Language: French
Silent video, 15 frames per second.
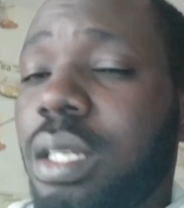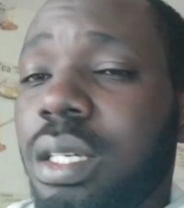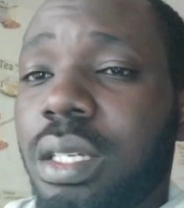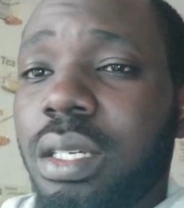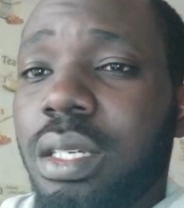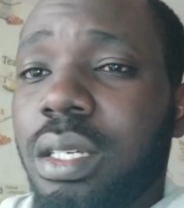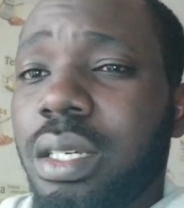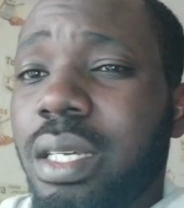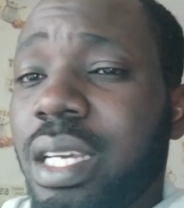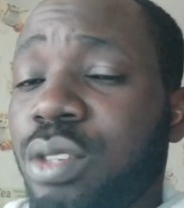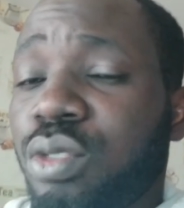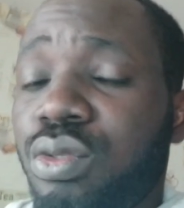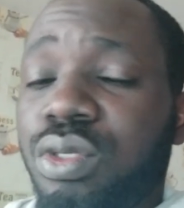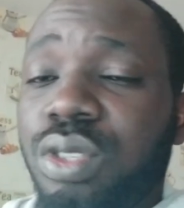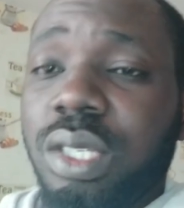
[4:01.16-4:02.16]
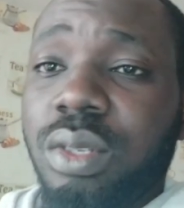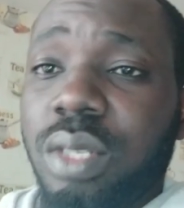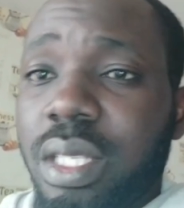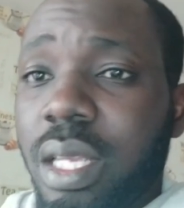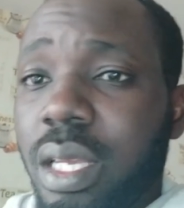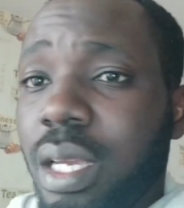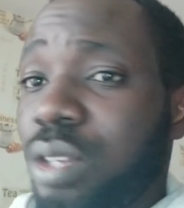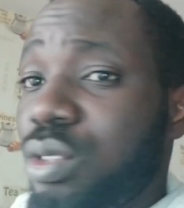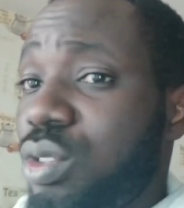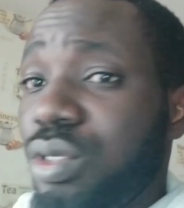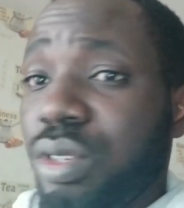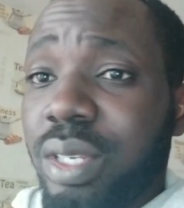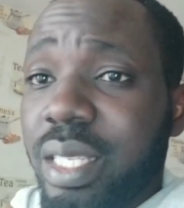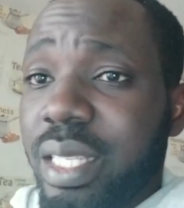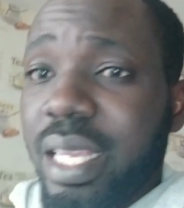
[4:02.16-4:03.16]
euh, un, sujet de thèse, un
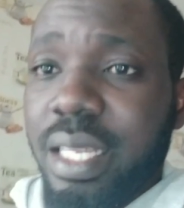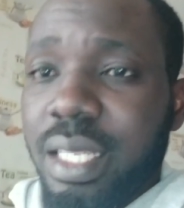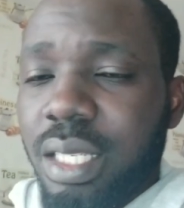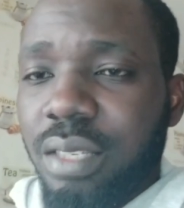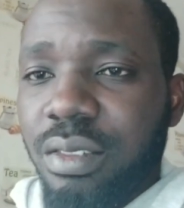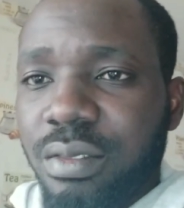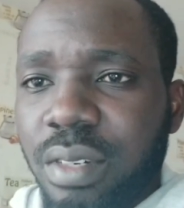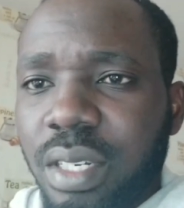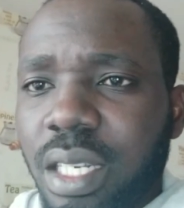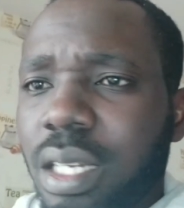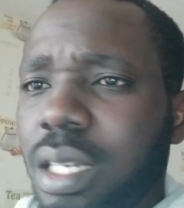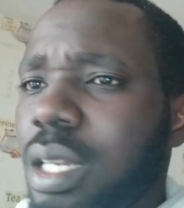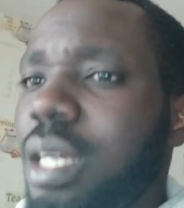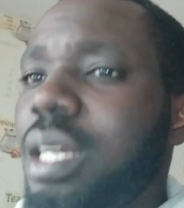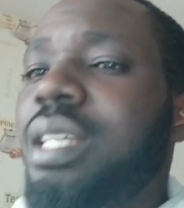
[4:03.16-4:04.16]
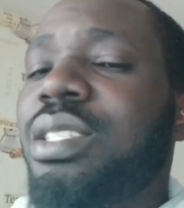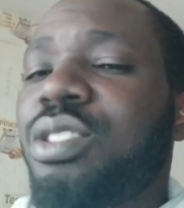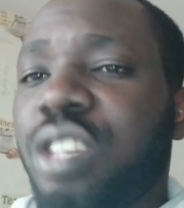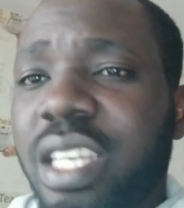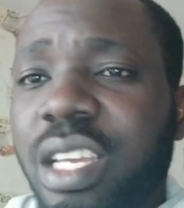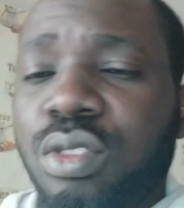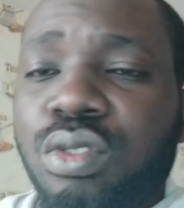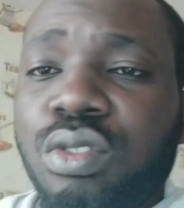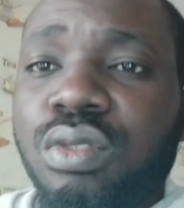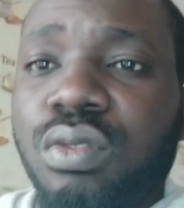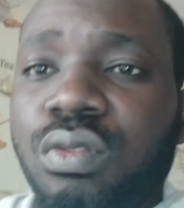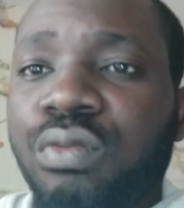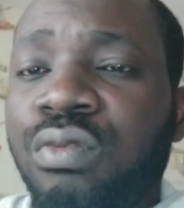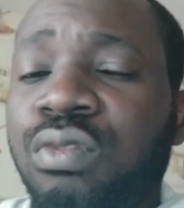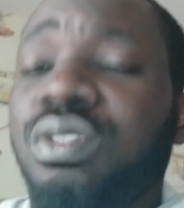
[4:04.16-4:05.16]
sujet de voilà, ce que
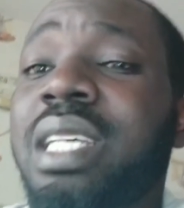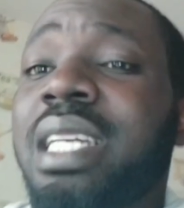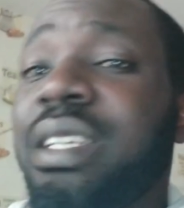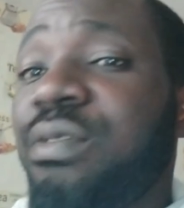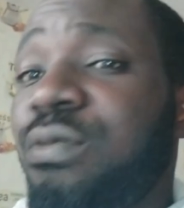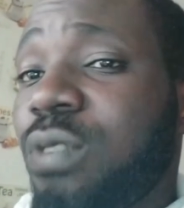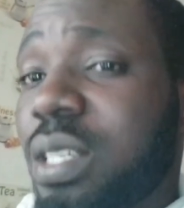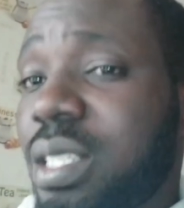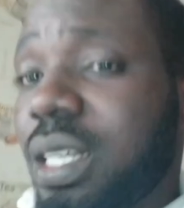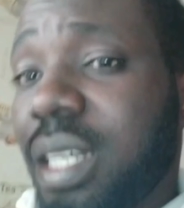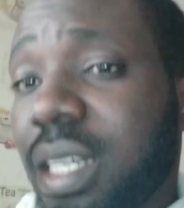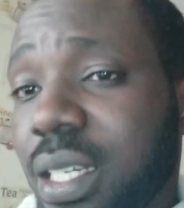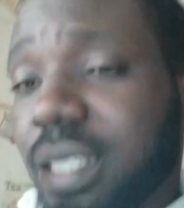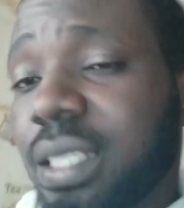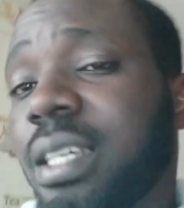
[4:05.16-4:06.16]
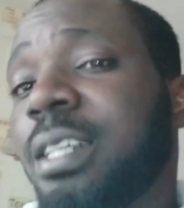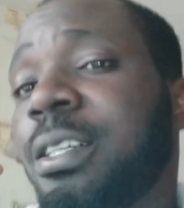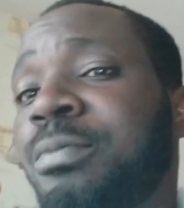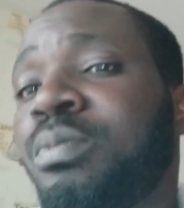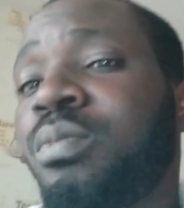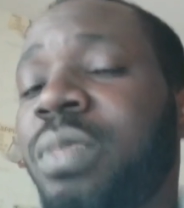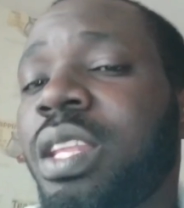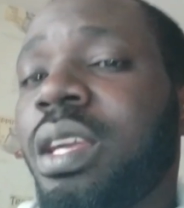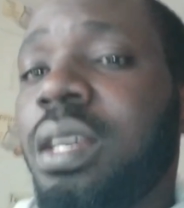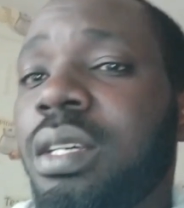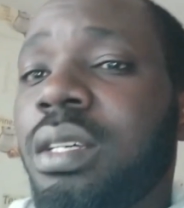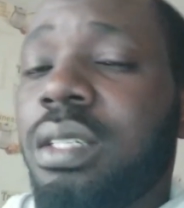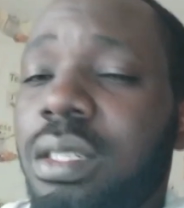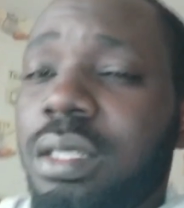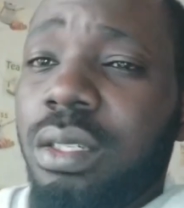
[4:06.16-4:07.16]
vous allez voir ça dans,
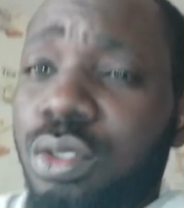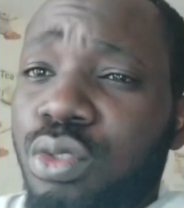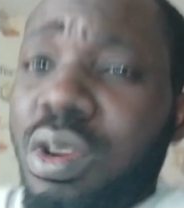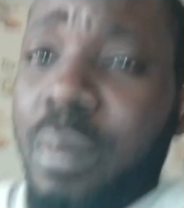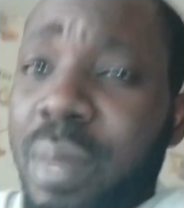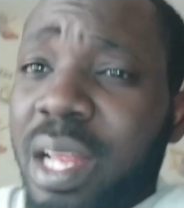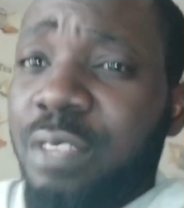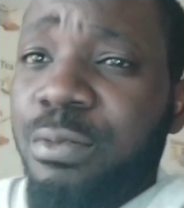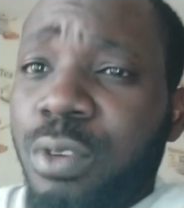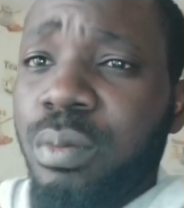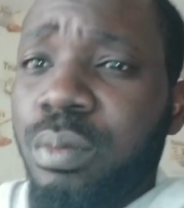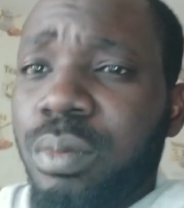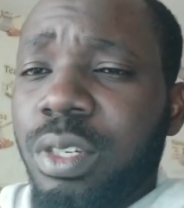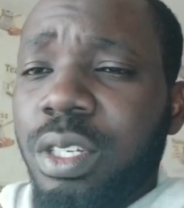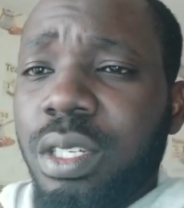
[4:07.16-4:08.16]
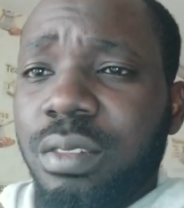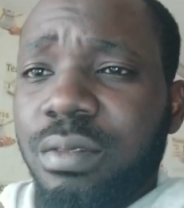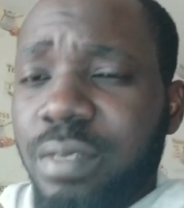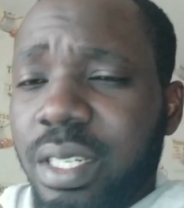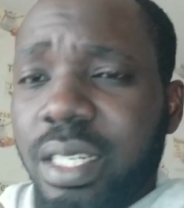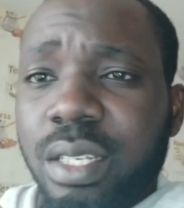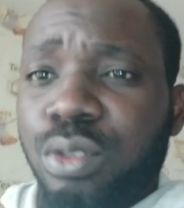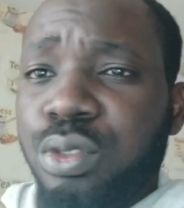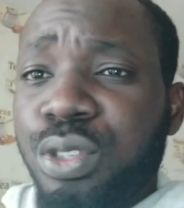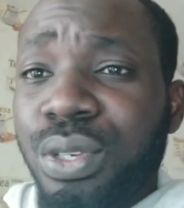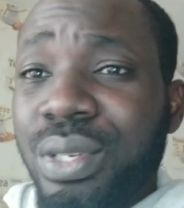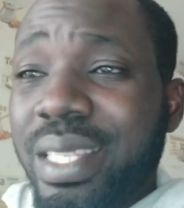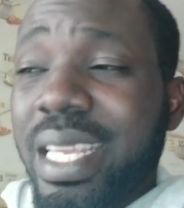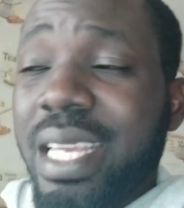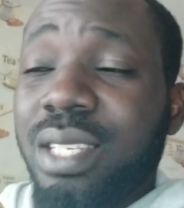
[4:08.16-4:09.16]
euh, sur la plateforme. Voilà, le sujet
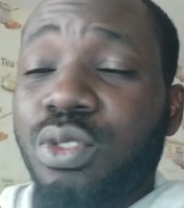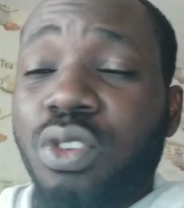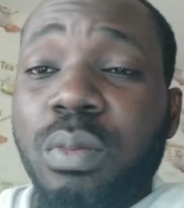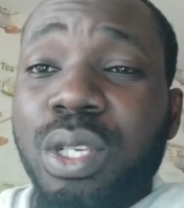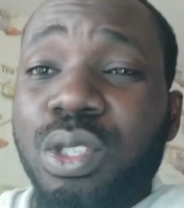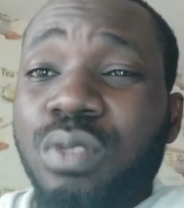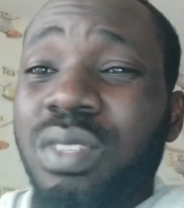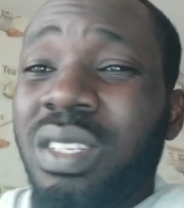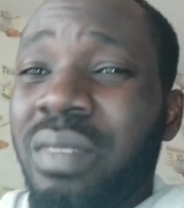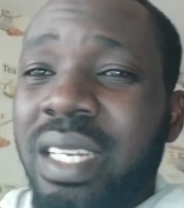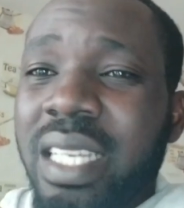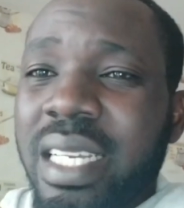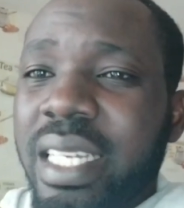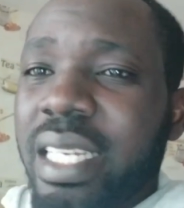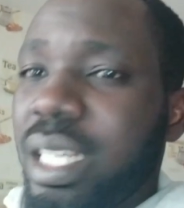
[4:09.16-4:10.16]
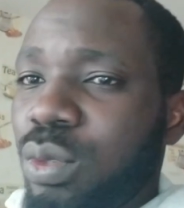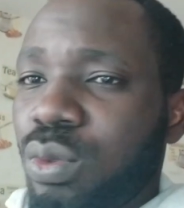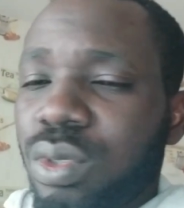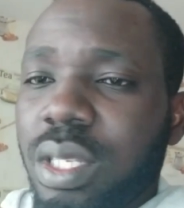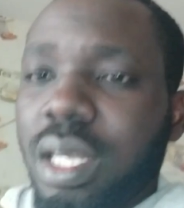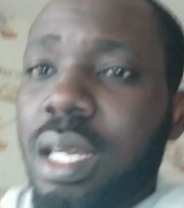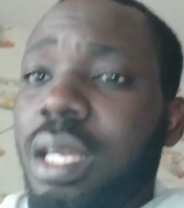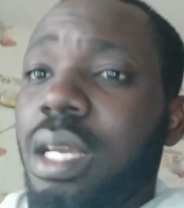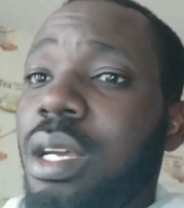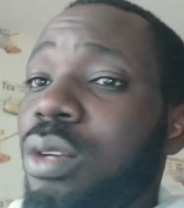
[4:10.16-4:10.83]
de thèse, comment est-ce que vous devez l'écrire, tout ça.